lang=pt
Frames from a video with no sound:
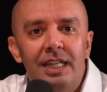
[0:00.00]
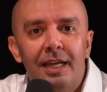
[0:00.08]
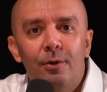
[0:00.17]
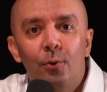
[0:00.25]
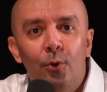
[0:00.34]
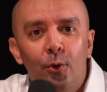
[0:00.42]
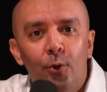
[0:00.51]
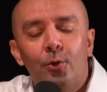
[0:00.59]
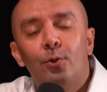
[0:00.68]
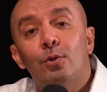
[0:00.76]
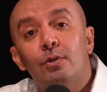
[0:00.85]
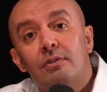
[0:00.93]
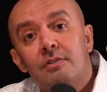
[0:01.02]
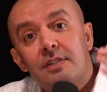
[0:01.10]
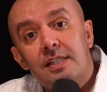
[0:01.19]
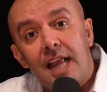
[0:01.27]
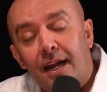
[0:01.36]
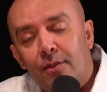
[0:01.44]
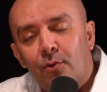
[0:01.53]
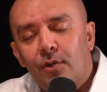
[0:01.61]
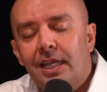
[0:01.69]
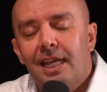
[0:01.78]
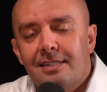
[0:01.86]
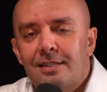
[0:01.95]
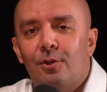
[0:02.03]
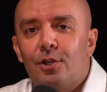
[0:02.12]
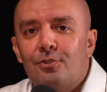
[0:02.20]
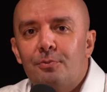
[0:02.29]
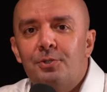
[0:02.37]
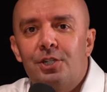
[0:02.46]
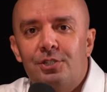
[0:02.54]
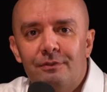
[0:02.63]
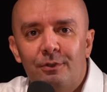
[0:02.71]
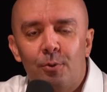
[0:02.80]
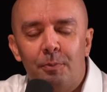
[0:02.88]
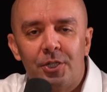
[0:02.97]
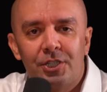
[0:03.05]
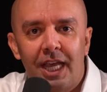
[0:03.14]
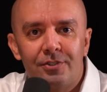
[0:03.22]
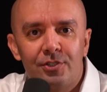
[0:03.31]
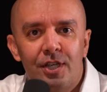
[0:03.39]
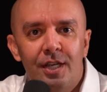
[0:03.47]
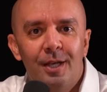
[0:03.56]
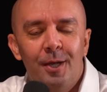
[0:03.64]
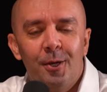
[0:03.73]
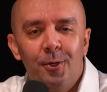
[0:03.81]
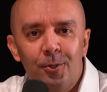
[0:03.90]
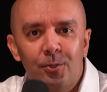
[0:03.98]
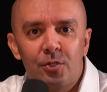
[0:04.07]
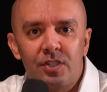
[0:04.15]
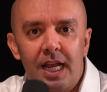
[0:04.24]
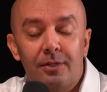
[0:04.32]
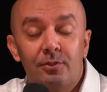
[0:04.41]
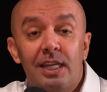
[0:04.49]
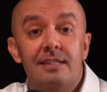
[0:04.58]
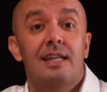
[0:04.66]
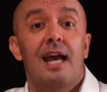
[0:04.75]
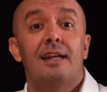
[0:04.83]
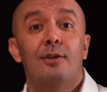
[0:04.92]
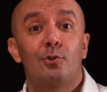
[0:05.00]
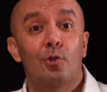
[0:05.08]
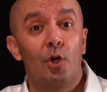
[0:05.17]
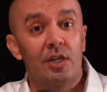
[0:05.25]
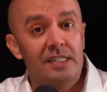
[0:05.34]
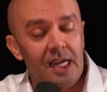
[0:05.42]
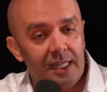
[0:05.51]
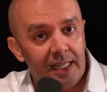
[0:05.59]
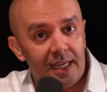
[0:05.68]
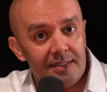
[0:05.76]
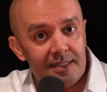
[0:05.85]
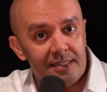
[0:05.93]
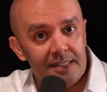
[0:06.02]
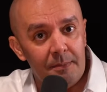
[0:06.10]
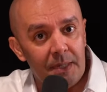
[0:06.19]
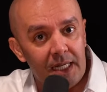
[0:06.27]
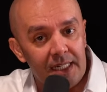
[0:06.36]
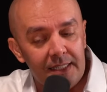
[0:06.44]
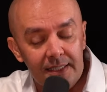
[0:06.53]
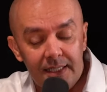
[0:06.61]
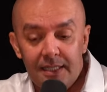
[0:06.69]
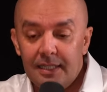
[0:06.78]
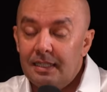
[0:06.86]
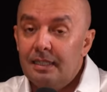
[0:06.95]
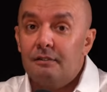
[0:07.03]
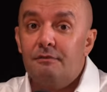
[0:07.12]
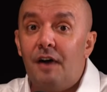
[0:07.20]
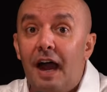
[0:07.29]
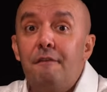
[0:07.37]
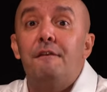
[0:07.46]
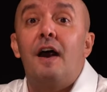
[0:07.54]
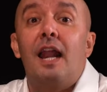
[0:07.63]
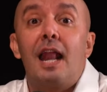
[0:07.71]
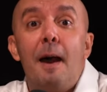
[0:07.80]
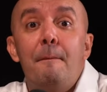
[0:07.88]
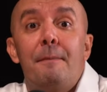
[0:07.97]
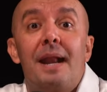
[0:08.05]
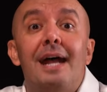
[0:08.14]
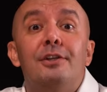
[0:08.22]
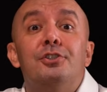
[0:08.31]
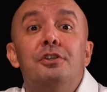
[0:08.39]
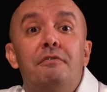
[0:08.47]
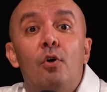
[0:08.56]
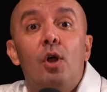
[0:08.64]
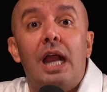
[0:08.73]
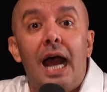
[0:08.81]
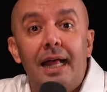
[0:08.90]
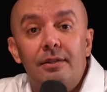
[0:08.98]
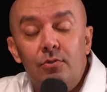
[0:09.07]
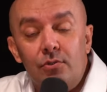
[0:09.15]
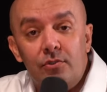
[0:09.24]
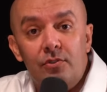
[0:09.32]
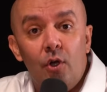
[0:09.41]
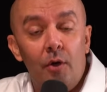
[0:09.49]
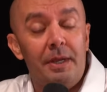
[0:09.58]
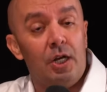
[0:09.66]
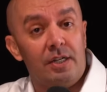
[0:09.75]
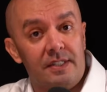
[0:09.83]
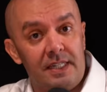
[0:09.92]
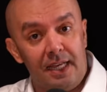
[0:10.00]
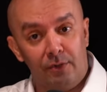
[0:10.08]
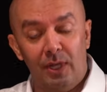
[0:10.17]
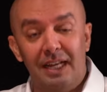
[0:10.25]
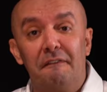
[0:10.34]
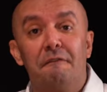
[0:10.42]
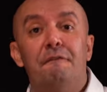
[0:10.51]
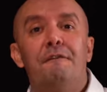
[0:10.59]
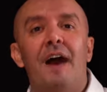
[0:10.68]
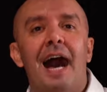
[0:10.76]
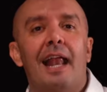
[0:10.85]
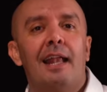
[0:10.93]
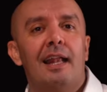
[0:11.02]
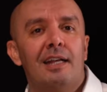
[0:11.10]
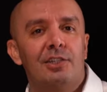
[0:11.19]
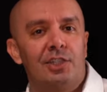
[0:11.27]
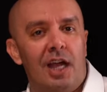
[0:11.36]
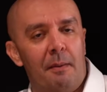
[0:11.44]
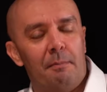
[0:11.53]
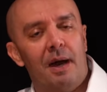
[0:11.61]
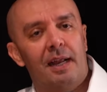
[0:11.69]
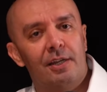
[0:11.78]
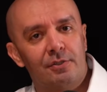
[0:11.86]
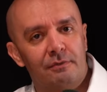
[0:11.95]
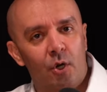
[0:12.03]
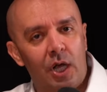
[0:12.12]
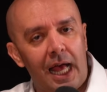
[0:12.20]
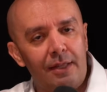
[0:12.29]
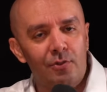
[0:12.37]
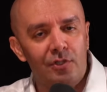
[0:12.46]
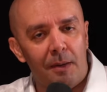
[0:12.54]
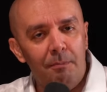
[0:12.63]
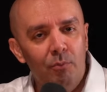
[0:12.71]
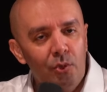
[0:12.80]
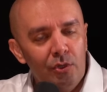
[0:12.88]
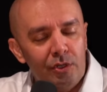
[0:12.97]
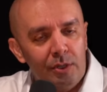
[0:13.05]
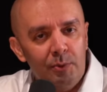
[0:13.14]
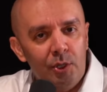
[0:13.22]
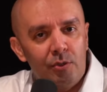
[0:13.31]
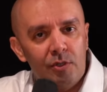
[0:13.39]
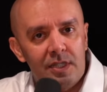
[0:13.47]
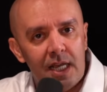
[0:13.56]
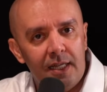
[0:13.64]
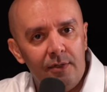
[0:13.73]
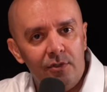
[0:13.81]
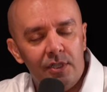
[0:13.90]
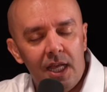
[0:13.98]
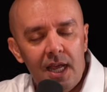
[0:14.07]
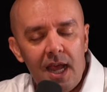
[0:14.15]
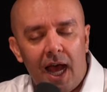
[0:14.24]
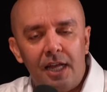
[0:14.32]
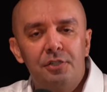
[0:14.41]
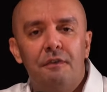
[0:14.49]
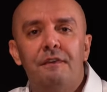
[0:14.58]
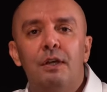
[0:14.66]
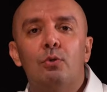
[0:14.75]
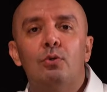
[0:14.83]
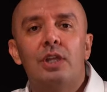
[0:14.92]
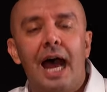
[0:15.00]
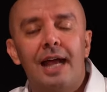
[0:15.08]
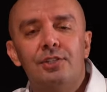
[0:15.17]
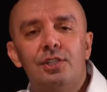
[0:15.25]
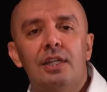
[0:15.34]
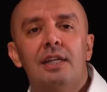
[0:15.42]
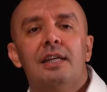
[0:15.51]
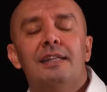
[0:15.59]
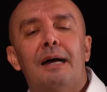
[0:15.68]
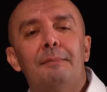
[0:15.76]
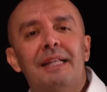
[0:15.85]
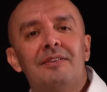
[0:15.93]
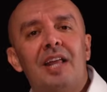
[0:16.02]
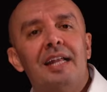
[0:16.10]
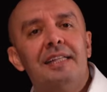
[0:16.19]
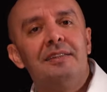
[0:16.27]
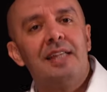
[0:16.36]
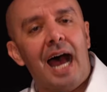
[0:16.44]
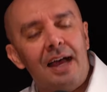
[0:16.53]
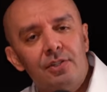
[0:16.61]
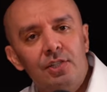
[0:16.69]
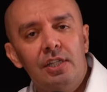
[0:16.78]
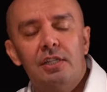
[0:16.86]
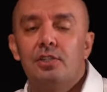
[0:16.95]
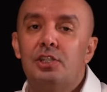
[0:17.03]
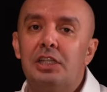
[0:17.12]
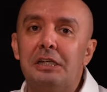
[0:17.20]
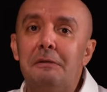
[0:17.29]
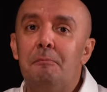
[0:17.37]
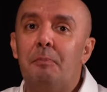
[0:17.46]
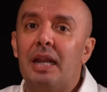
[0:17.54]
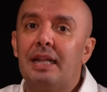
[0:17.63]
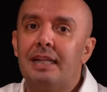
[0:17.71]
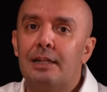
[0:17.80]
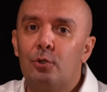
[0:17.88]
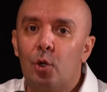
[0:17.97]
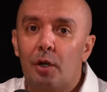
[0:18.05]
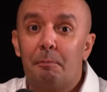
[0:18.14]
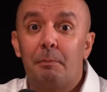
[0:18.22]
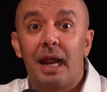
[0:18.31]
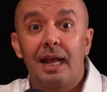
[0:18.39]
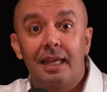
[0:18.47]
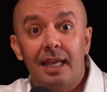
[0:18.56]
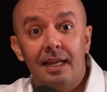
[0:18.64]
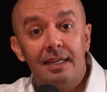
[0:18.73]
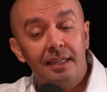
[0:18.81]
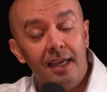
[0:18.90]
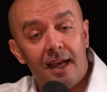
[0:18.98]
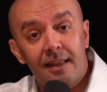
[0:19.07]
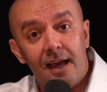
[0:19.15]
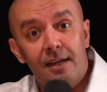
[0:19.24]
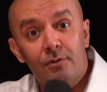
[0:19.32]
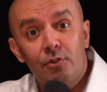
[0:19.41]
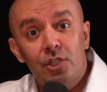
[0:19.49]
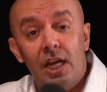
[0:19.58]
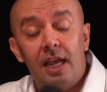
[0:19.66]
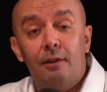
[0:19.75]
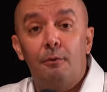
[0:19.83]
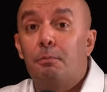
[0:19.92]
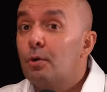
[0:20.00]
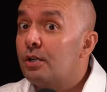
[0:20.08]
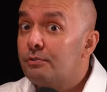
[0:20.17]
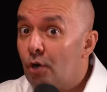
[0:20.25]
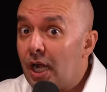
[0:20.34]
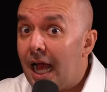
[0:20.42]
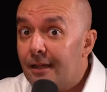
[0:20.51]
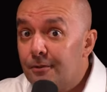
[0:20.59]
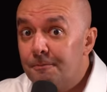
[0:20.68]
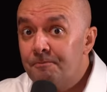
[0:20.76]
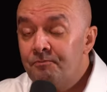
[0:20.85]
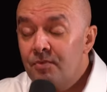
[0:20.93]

dê um lucro certo. Esse é o nosso objetivo com o podcast Lucro Certo. E esse cara que eu trouxe aqui esta semana vai falar para advogados, ou melhor dizendo, ele fala já para advogados há muito e muitos anos a dificuldade da mentalidade de empreendedor para aquele que é da área do direito, para o advogado.